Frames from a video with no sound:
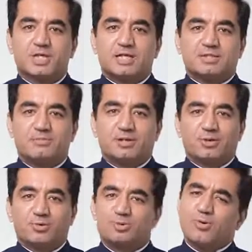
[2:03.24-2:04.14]
50 एम
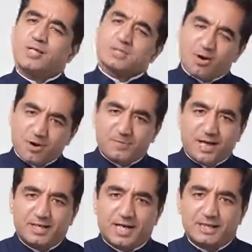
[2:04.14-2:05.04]
क्यों थोड़ा सा और
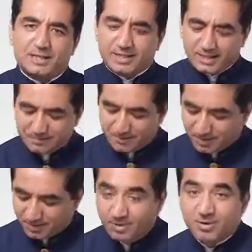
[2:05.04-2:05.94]
पानी डालते हैं
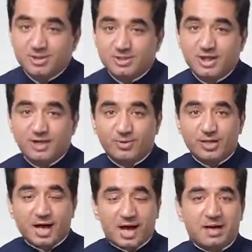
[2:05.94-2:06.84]
बिकॉज ये
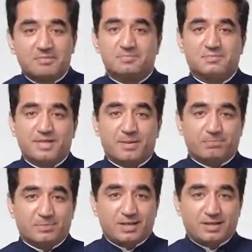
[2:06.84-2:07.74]
कोई आम
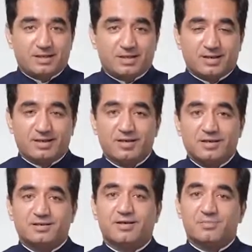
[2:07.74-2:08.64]
नैपकिन नहीं है
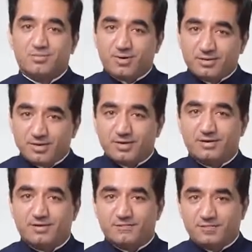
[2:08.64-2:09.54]
यह है मोदी
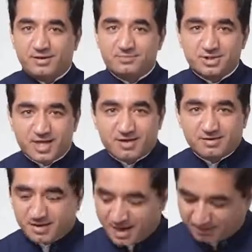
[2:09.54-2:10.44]
केयर का फ्रीडम
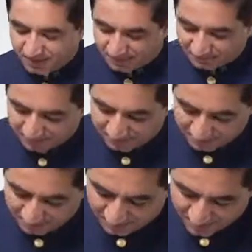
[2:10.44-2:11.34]
सैनिटरी नैपकिन
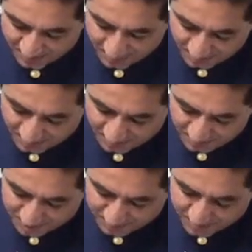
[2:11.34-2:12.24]

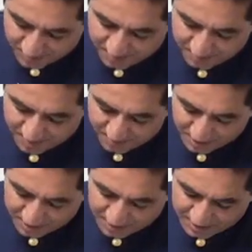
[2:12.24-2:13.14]
सो इसमें मैं
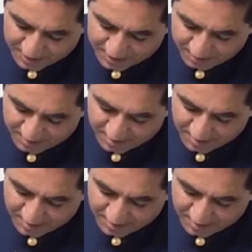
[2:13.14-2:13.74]
25 तीस एम